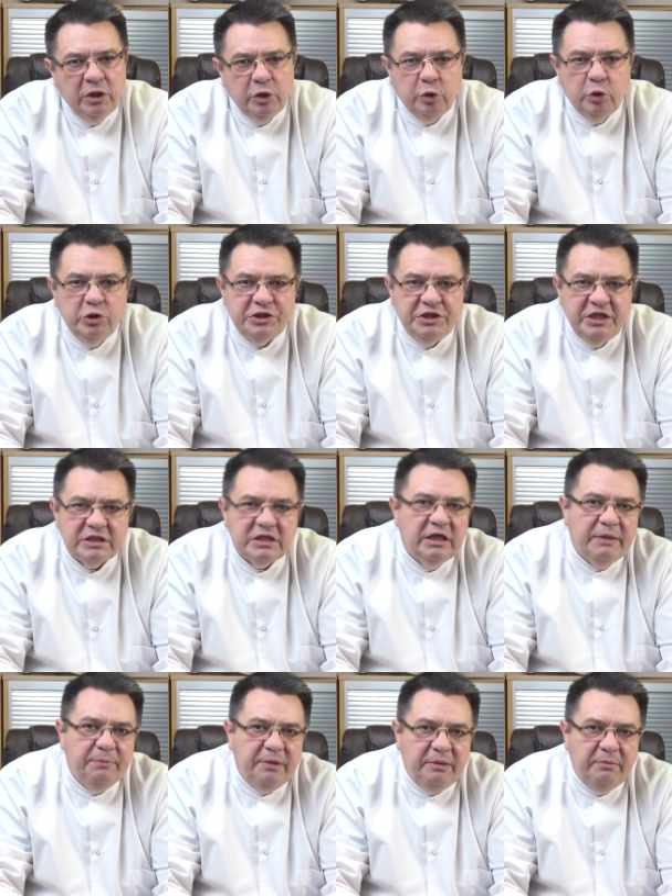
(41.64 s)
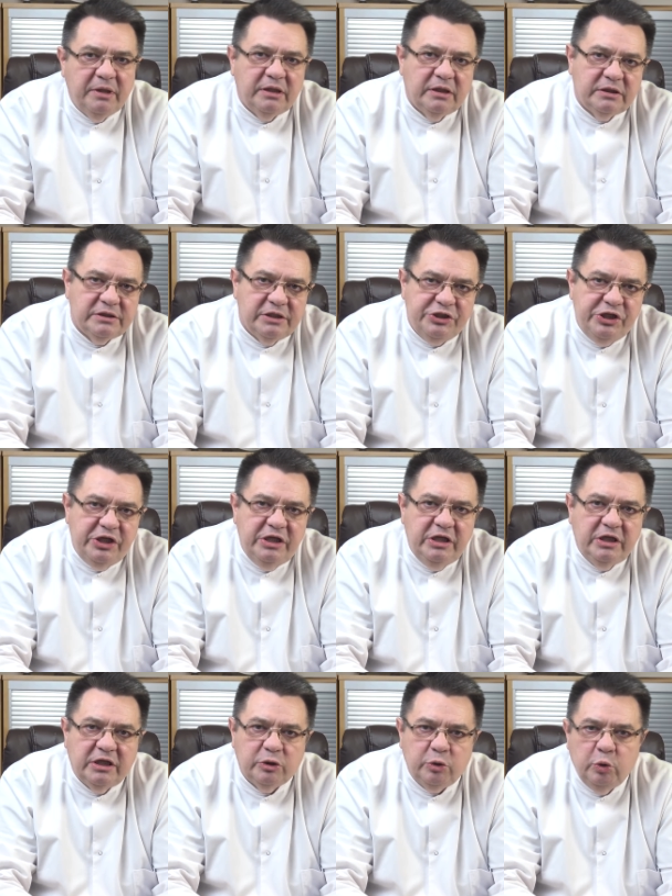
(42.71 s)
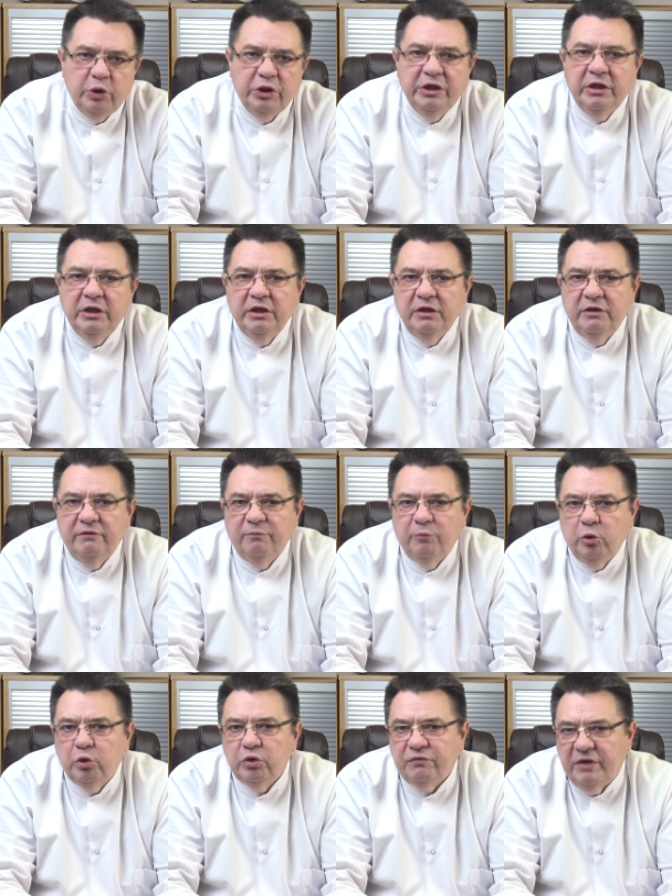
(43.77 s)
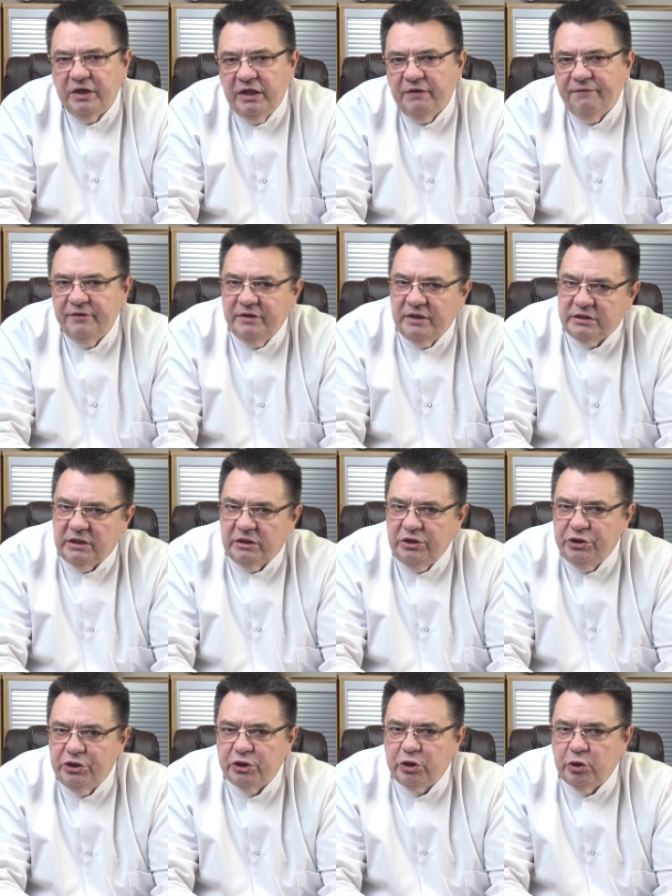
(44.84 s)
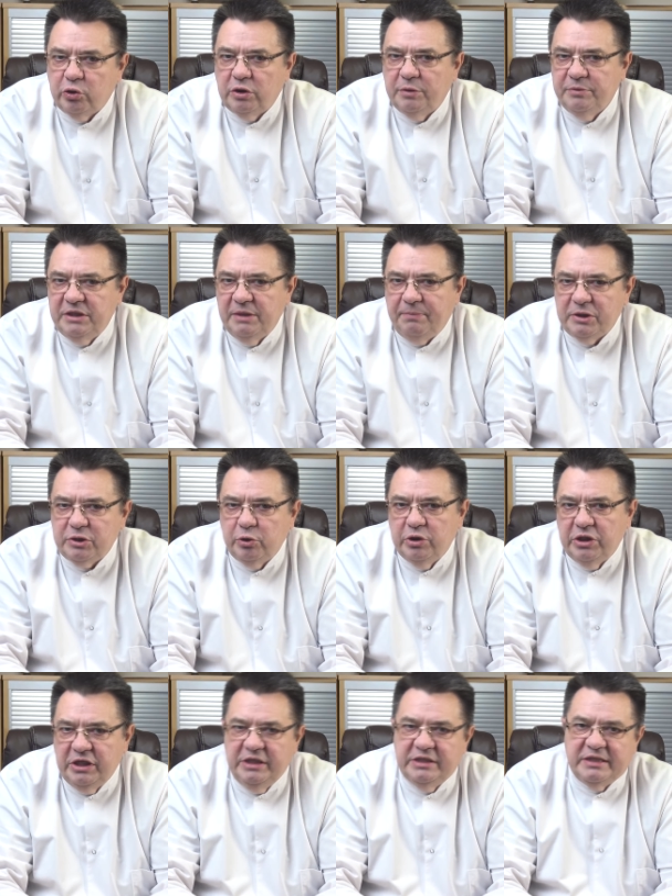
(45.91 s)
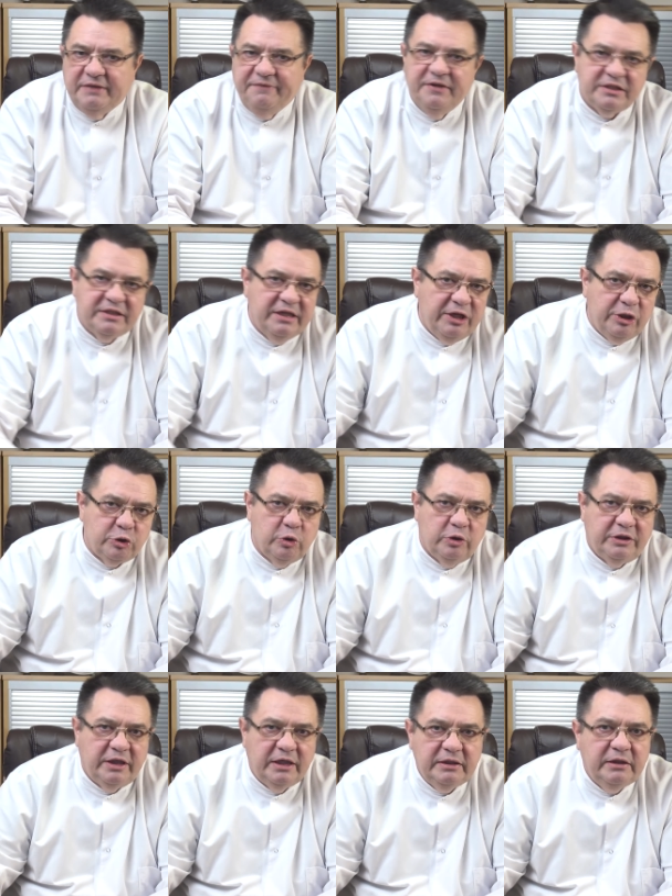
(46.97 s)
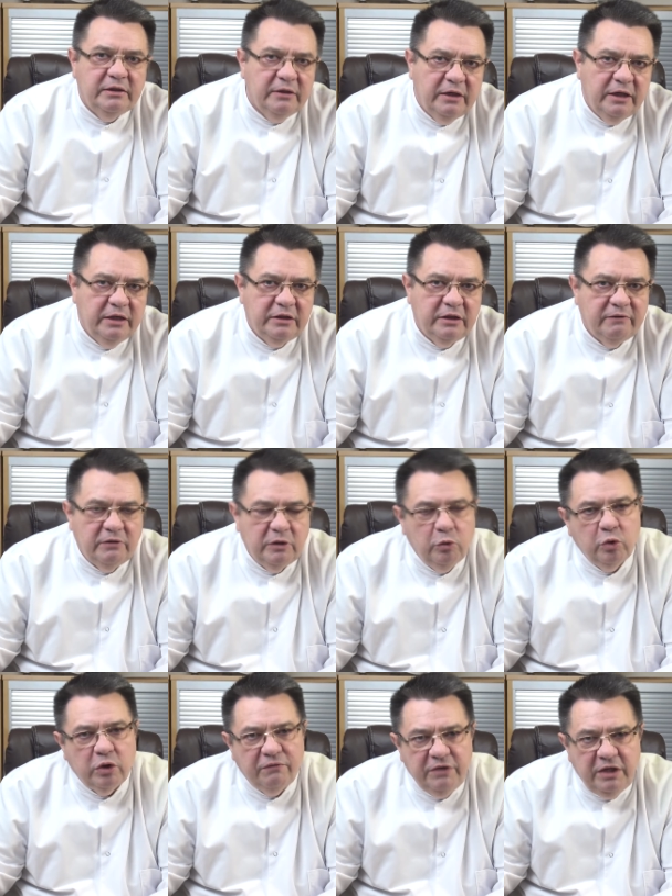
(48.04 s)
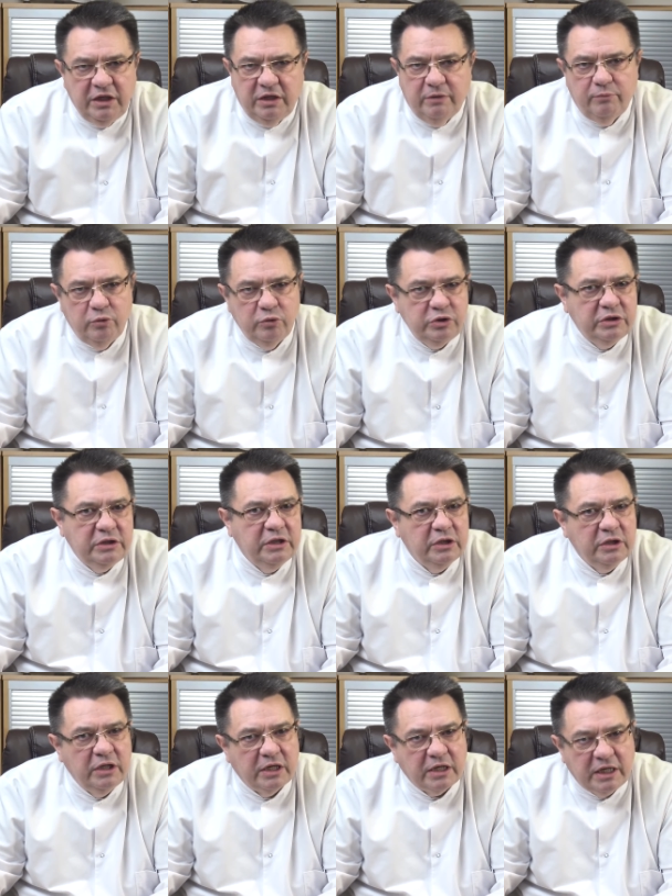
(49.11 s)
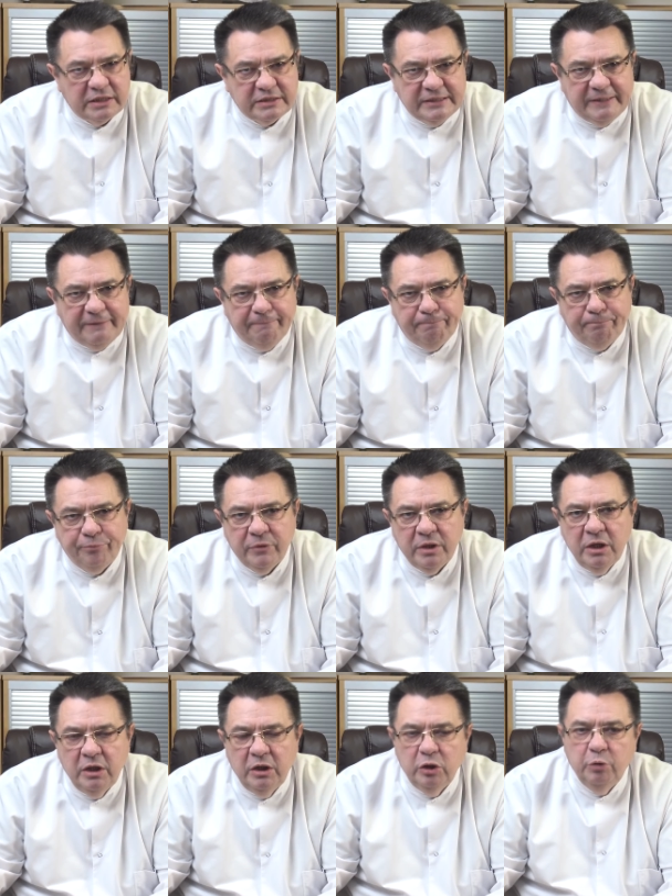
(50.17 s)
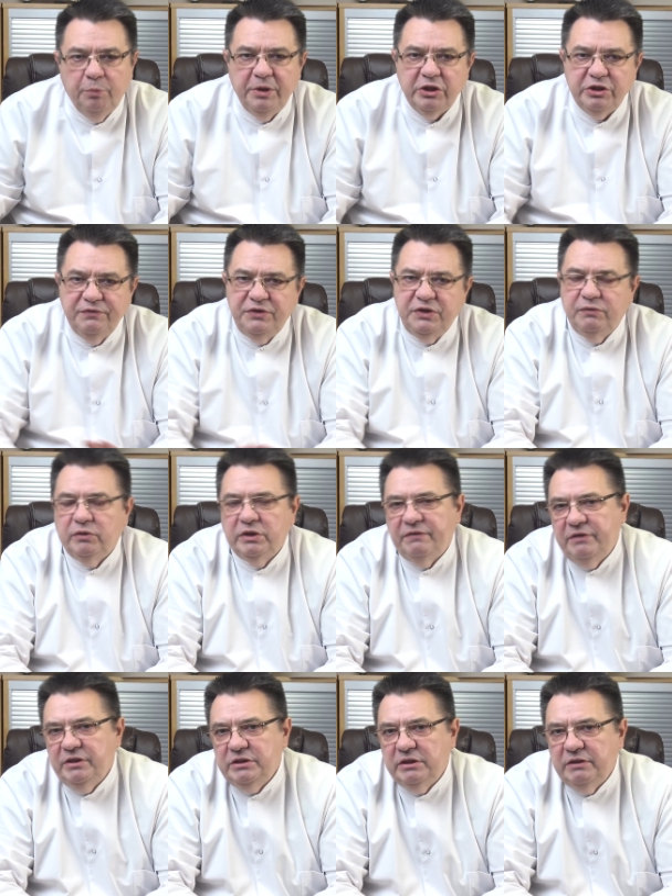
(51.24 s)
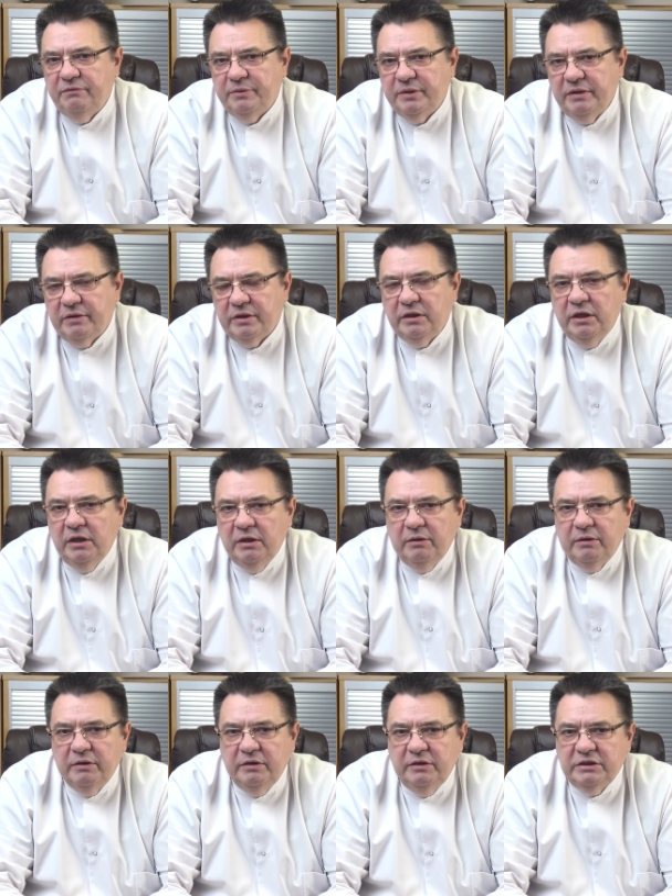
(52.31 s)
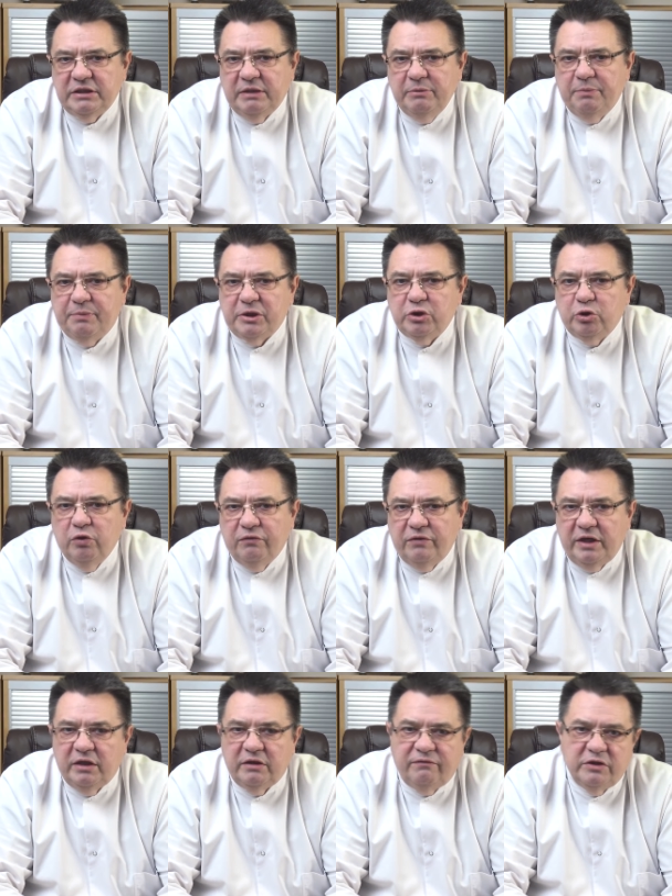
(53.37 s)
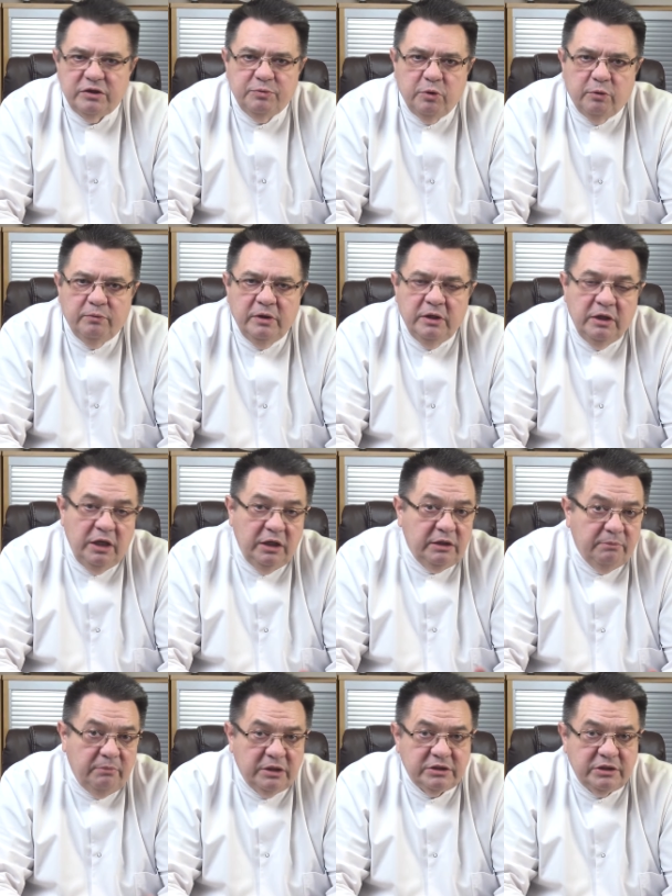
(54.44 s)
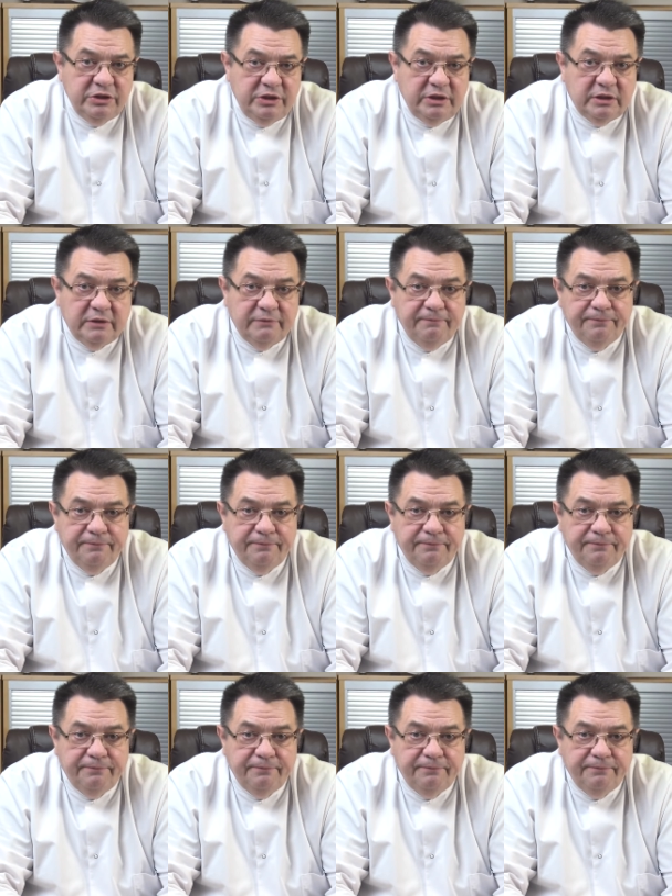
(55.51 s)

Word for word: То есть несколько переменных значений, которые могут варьировать в достаточно широком диапазоне. И, соответственно, результат этого уравнения будет разный. Но ну, прежде всего, давайте, например, э, самый простой вариант возьмем. Это масса тела.